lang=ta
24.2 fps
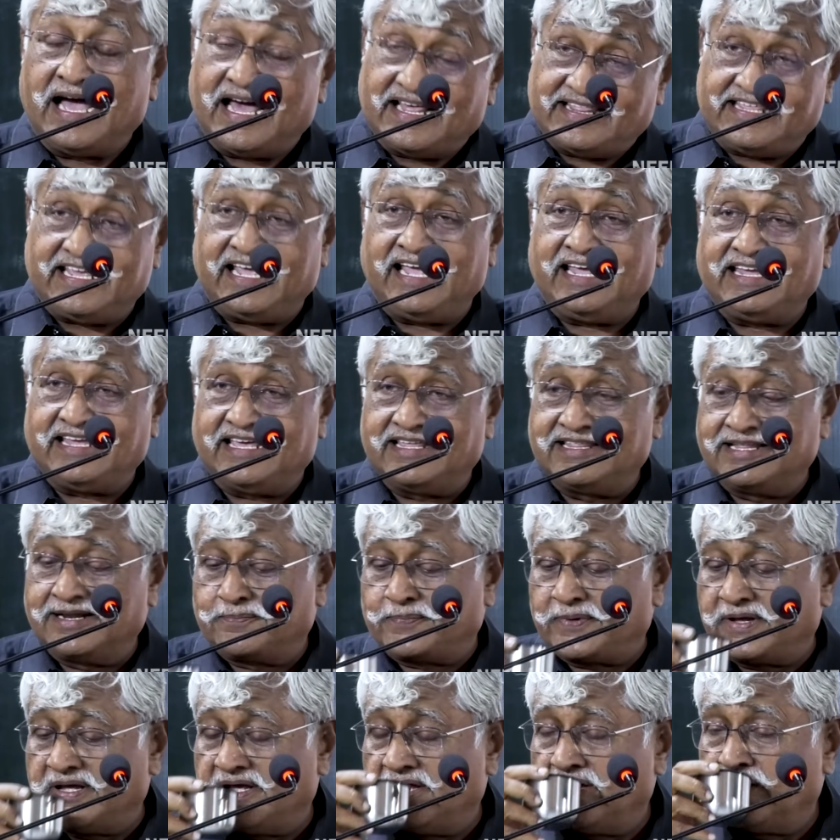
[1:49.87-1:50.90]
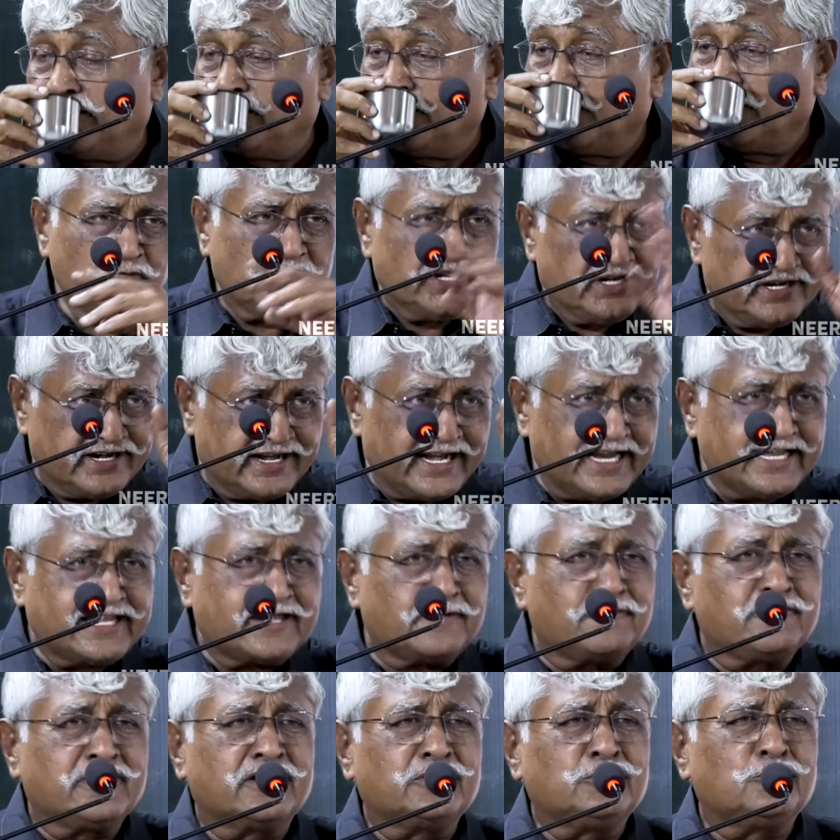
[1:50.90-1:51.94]
அதே எதிர்ப்பு எதிர்ப்பு
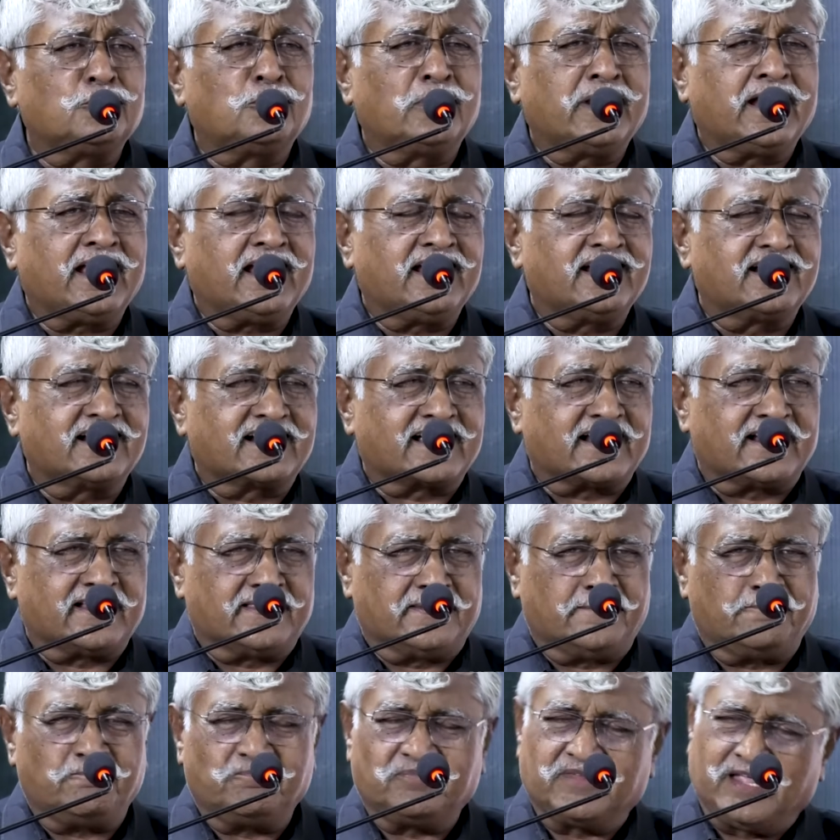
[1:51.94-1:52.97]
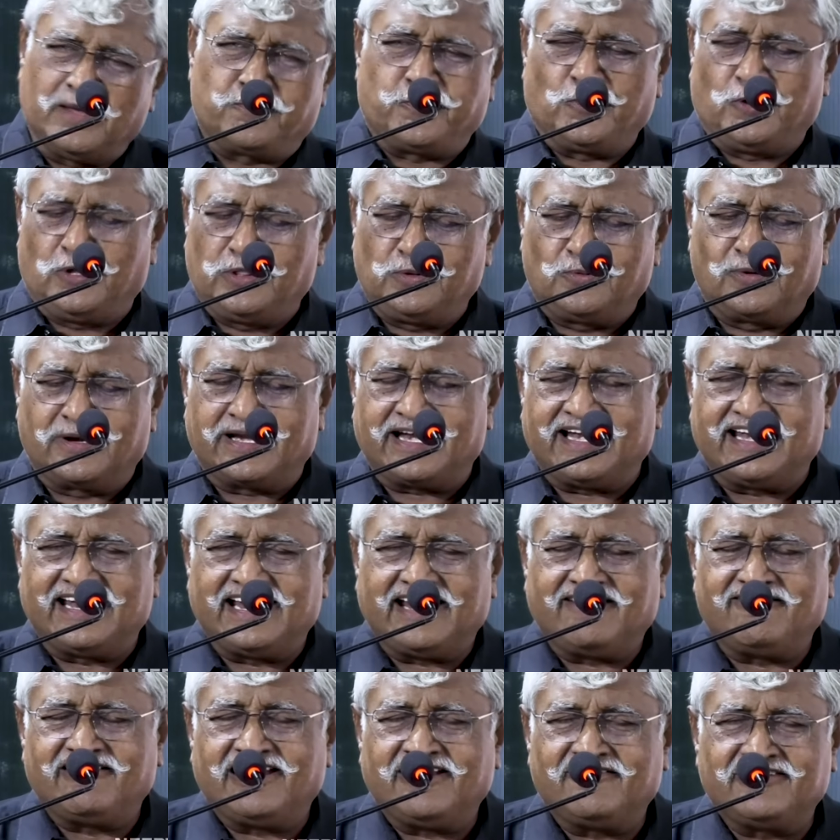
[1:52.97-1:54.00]
இன்றைக்கும் இருந்து கொண்டே இருக்கிறது எப்போதும் ஒன்றை
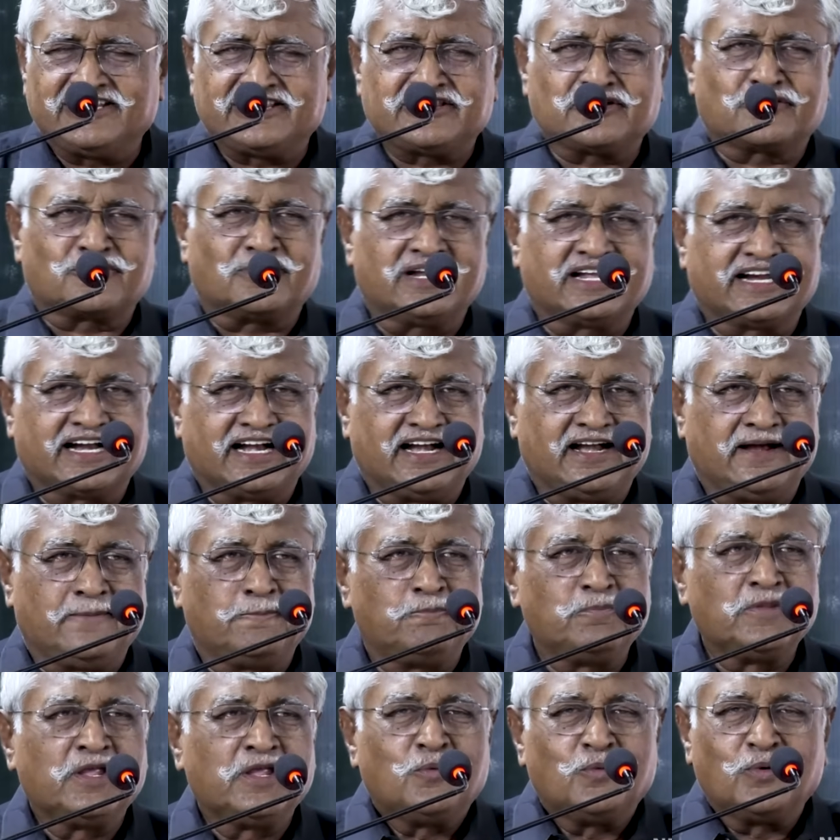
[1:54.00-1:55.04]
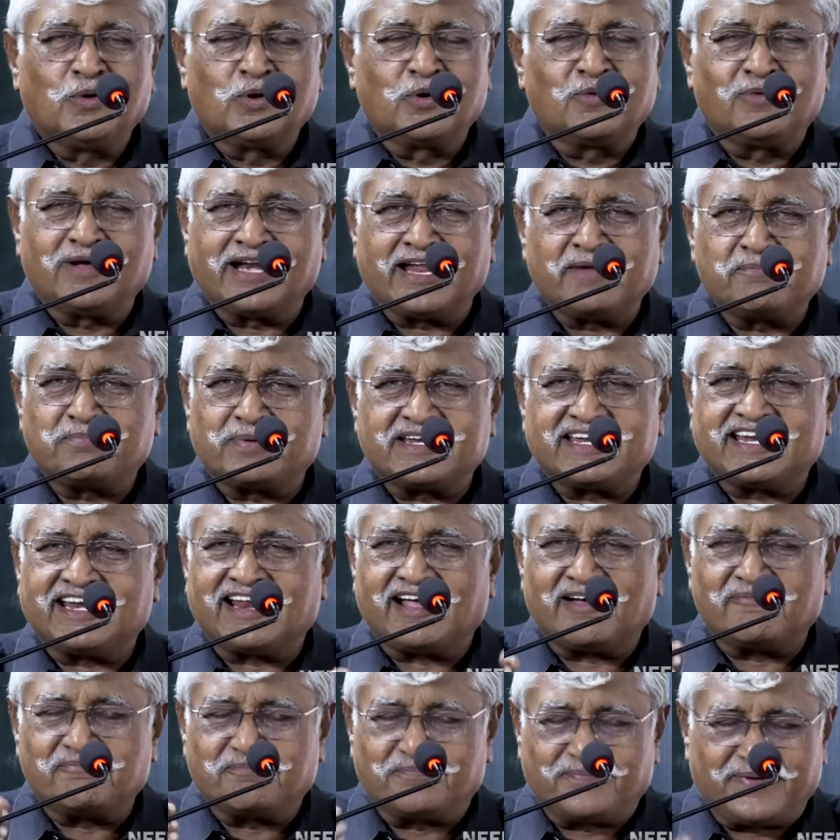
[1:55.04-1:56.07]
நினைவிலே வைத்துக் கொள்ளுங்கள் ஒருவரை பற்றி
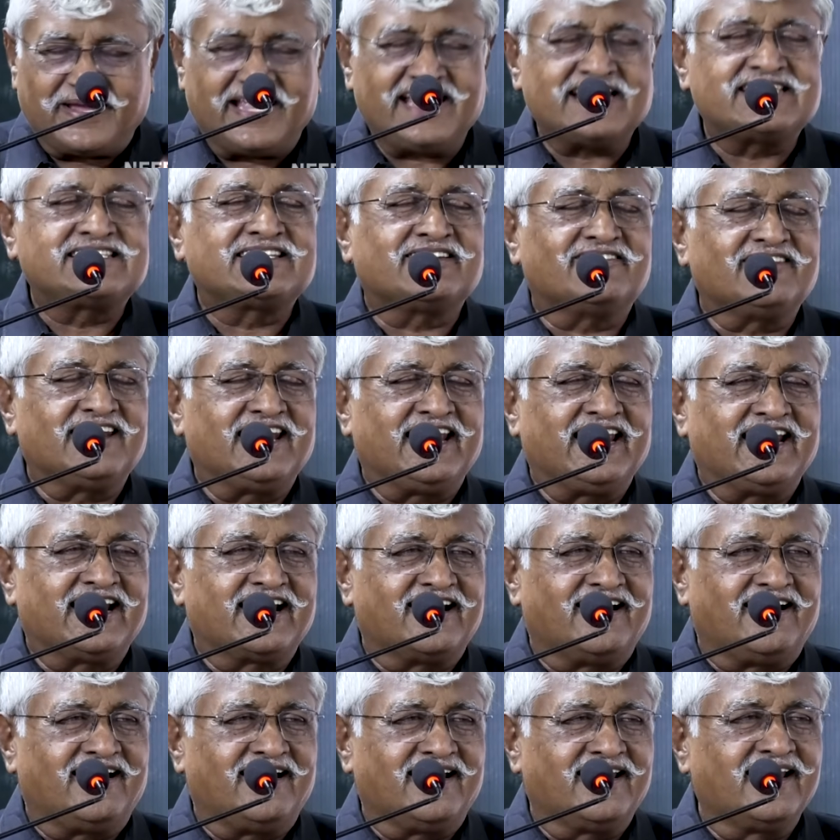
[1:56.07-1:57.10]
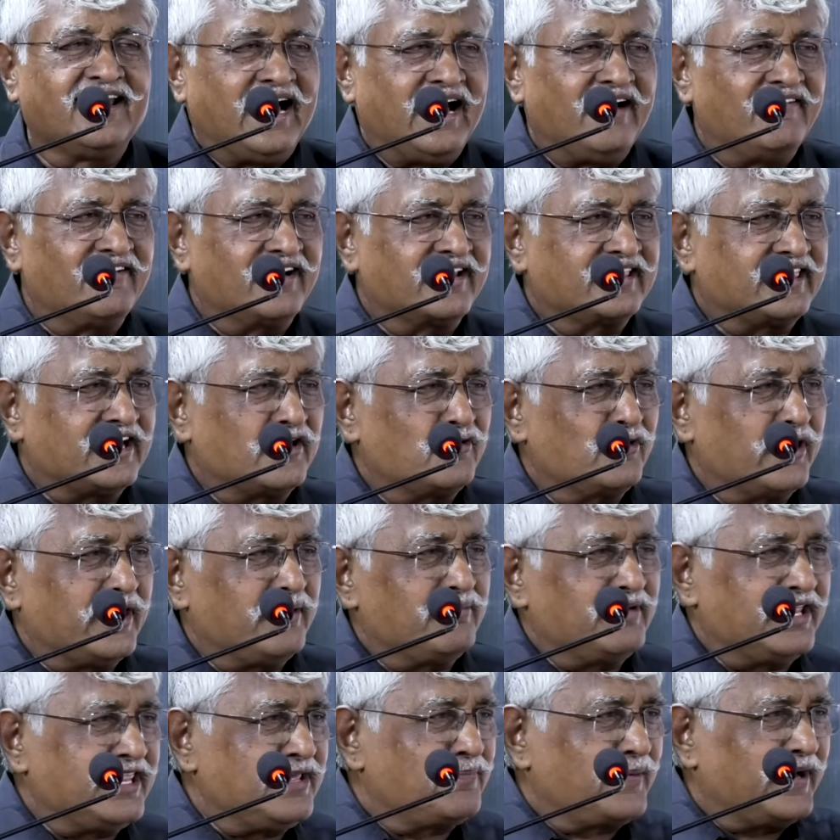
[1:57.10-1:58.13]
நாம் பேசவில்லை என்றால் அவர் தன்னுடைய
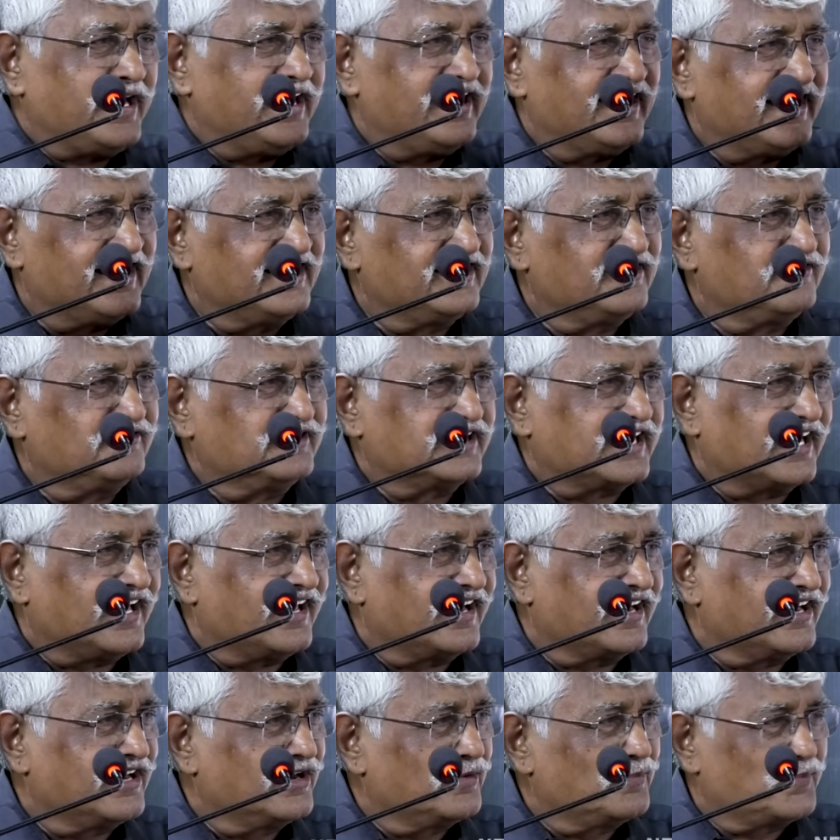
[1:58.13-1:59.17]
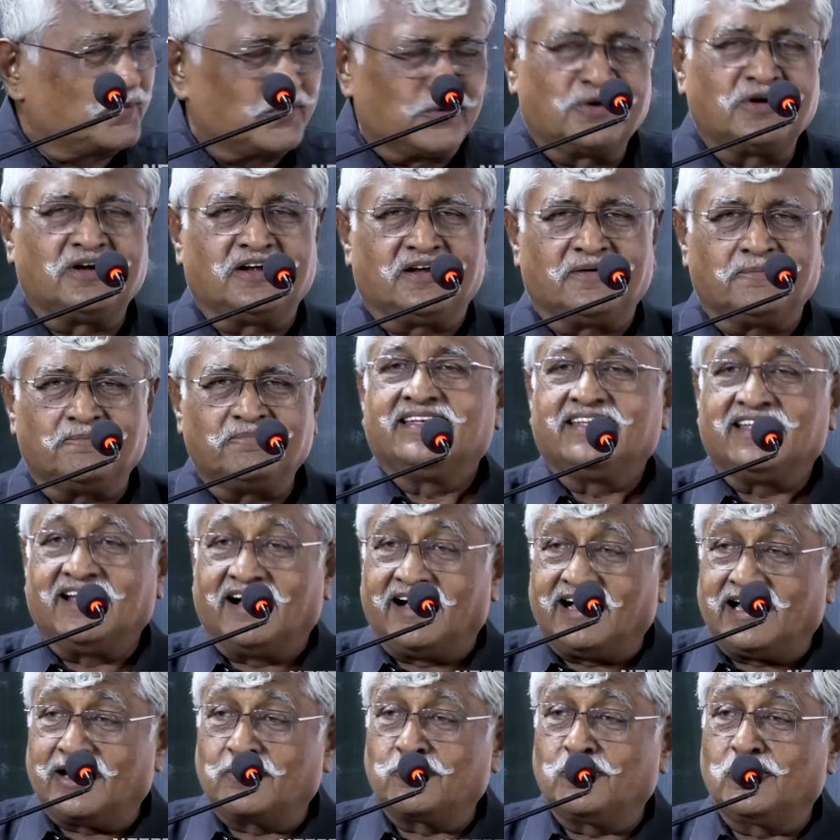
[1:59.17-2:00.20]
மதிப்பை இழந்து விட்டார் என்று பொருள்
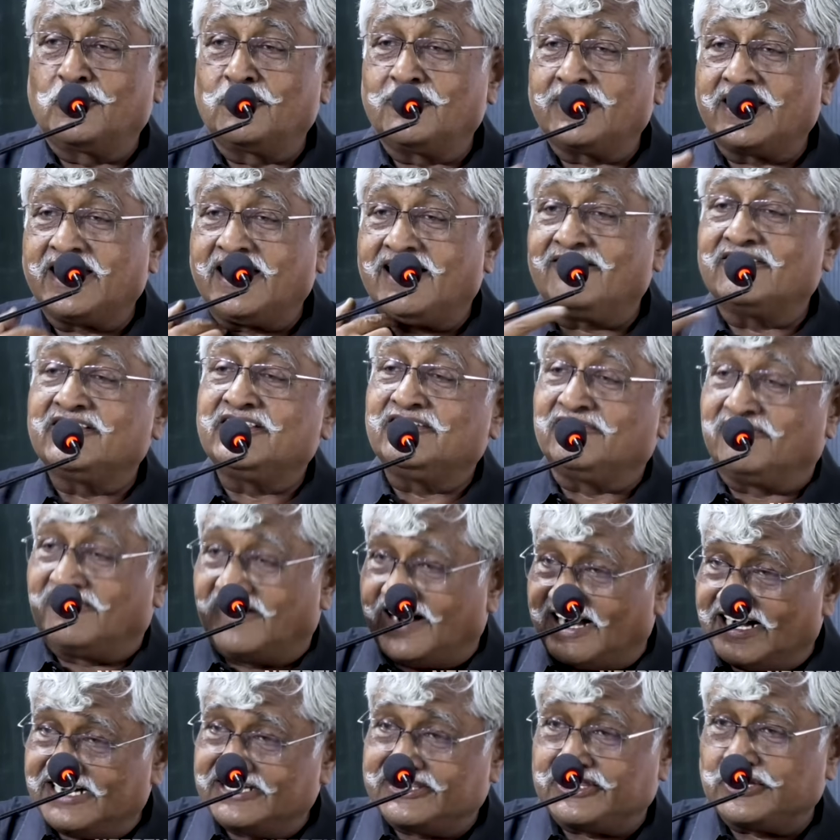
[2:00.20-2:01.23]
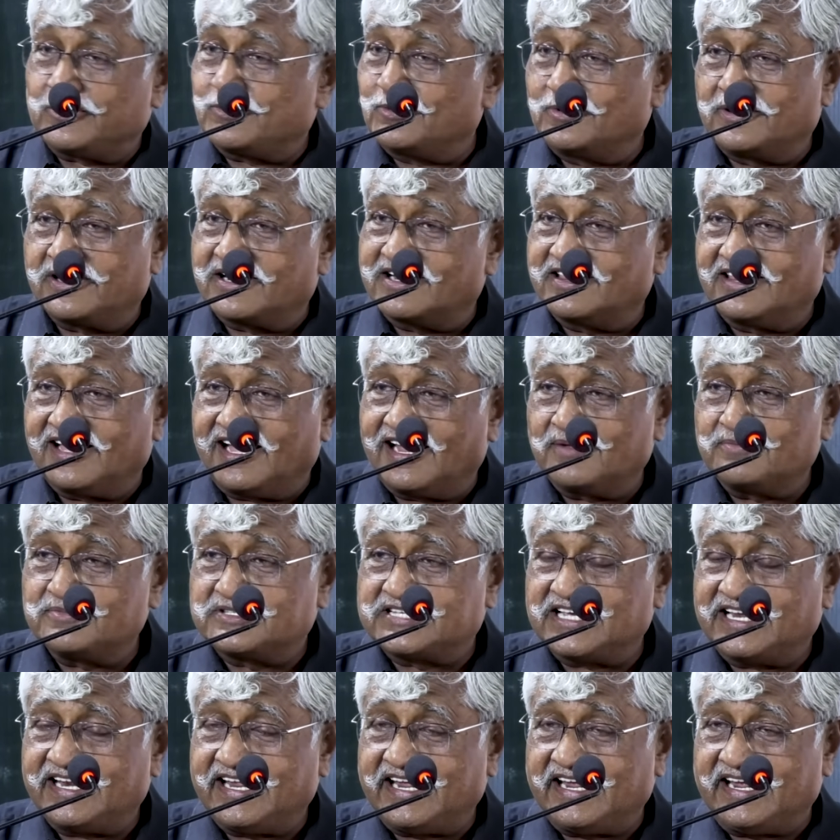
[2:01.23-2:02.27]
யார் ஒருவரையாவது வாழ்த்தி கொண்டிருந்தாலும்
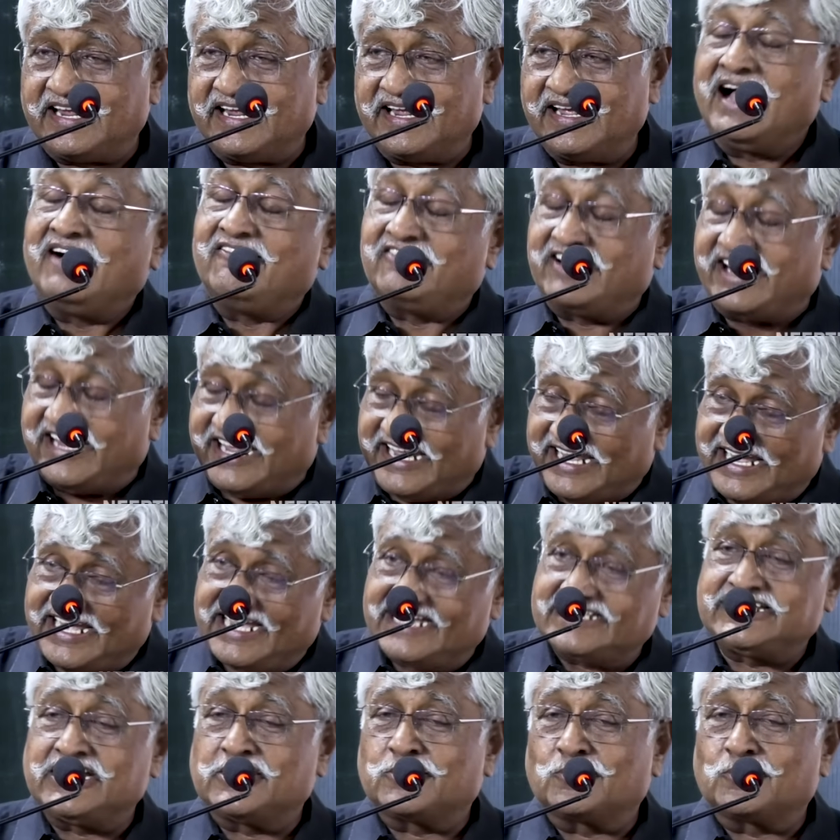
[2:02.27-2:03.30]
சரி அவரை ஏசி